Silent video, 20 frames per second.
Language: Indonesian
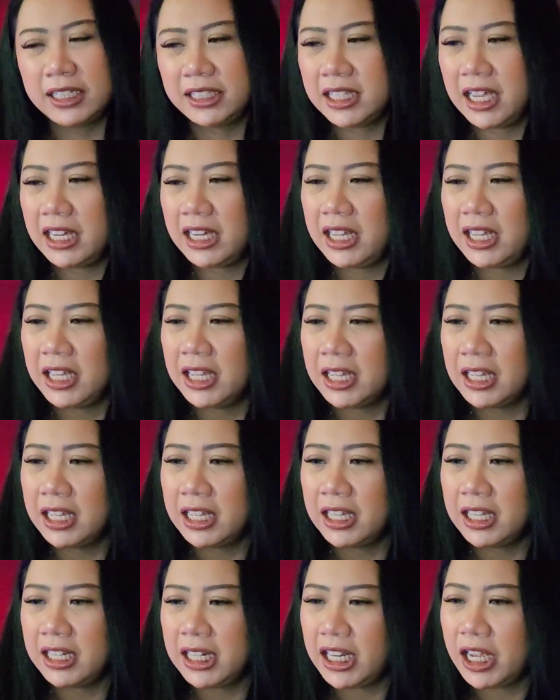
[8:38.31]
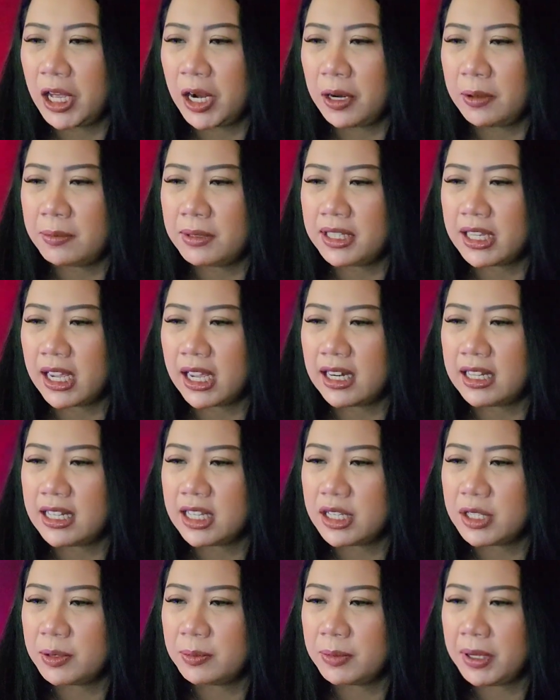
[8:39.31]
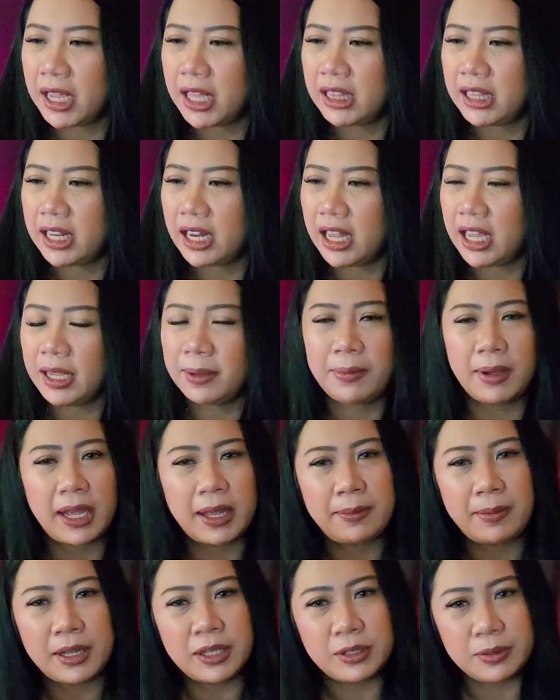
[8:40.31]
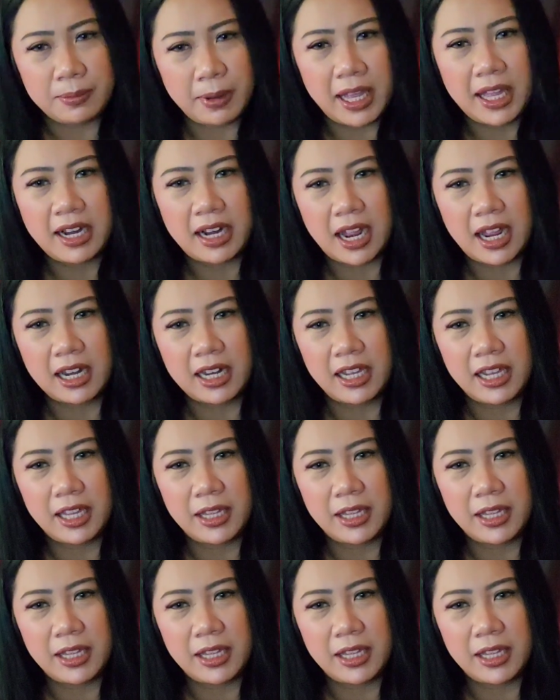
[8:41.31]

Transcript: Jadi, ini kalau misalkan si Sumiati lagi pakai baju merah